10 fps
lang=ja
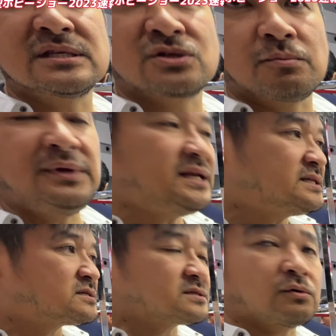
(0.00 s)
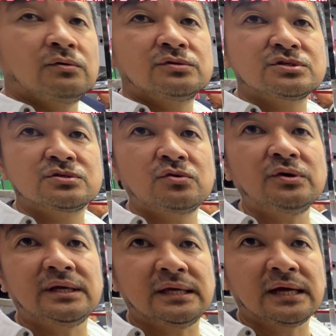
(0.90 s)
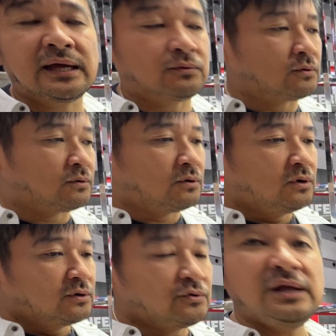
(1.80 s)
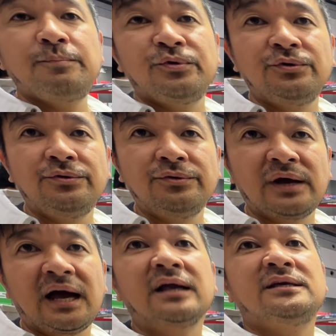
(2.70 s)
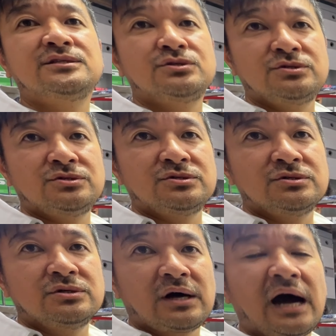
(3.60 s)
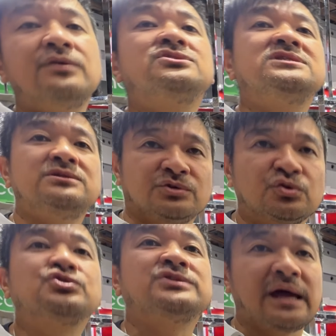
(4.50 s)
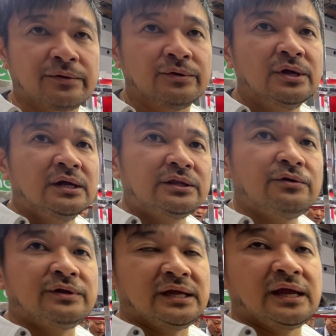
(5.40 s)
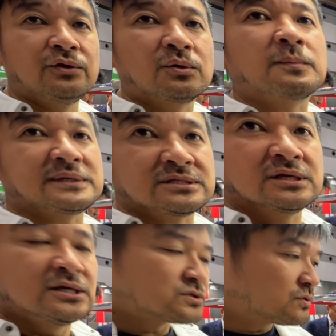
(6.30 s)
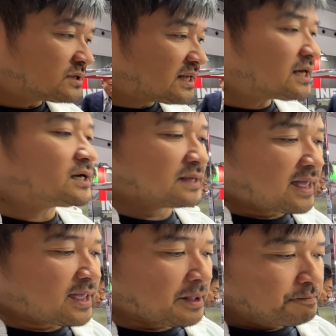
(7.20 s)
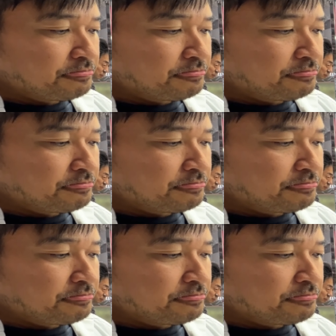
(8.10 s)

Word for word: すけどミニッツって本当すごいあのグリップが発揮する RC の一つであるっていうふうに言えると思いますそんな中で